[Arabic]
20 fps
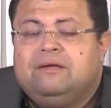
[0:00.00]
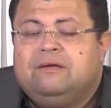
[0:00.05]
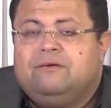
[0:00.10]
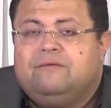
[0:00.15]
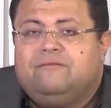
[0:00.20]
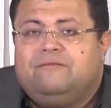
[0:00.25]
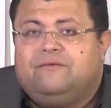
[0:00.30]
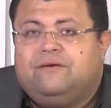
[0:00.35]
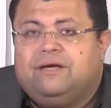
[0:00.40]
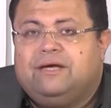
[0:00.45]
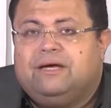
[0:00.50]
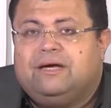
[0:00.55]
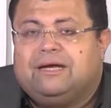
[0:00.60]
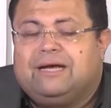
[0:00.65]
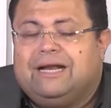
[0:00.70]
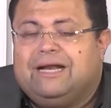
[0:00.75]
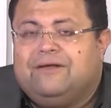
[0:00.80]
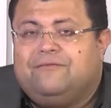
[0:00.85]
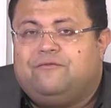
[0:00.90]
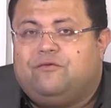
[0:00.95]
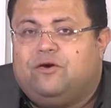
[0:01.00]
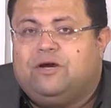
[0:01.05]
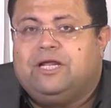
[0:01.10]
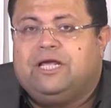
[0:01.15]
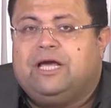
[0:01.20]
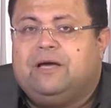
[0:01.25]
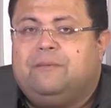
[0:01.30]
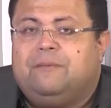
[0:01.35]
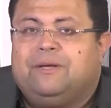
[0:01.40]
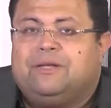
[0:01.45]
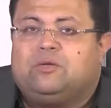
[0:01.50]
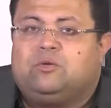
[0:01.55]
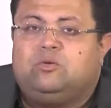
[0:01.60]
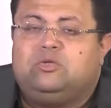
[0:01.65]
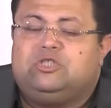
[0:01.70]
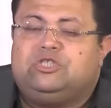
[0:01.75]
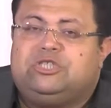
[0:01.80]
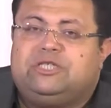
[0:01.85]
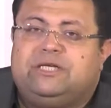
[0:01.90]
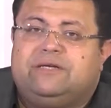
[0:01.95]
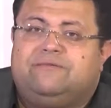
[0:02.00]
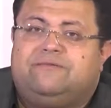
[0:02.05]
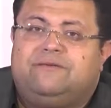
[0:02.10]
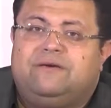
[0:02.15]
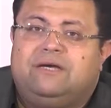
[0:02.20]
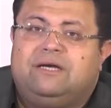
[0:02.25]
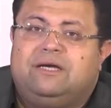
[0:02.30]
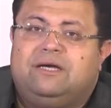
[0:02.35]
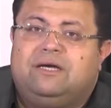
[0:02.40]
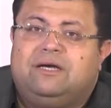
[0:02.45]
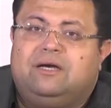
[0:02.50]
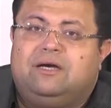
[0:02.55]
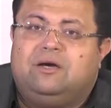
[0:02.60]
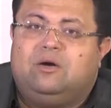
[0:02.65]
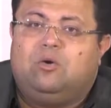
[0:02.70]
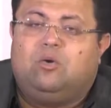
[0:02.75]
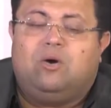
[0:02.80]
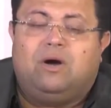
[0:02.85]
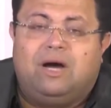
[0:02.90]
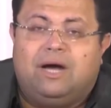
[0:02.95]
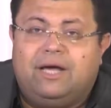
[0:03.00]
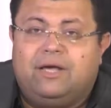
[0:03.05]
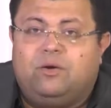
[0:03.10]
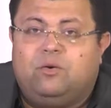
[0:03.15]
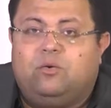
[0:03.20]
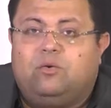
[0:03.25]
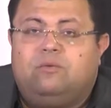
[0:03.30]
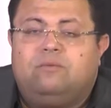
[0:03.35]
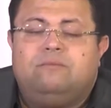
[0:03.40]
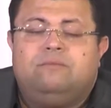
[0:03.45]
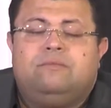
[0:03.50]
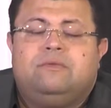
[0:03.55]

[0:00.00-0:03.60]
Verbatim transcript: في كاليفورنيا ما تكونش في اوهايو